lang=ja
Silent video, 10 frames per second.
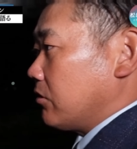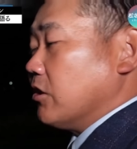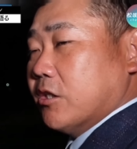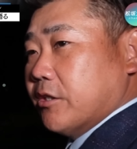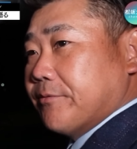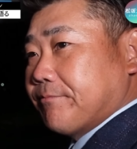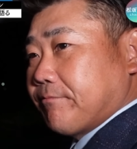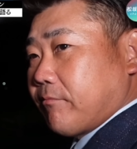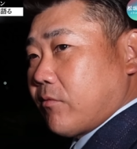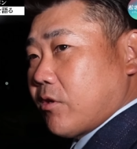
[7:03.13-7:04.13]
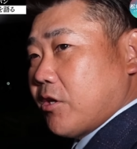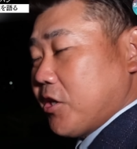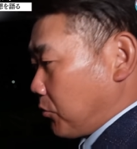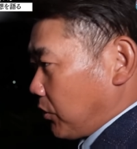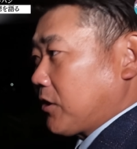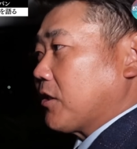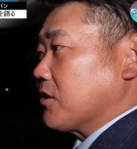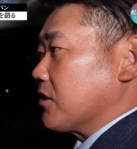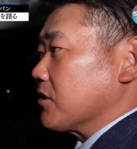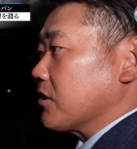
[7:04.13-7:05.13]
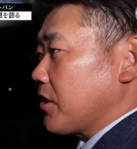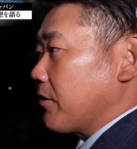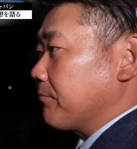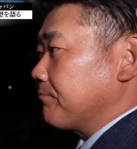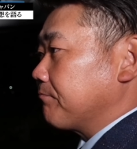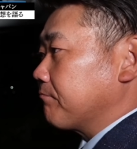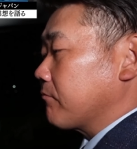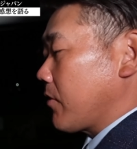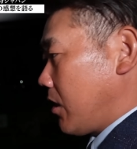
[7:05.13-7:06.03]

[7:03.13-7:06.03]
いいヒットだったんじゃないですかね。そうですよね、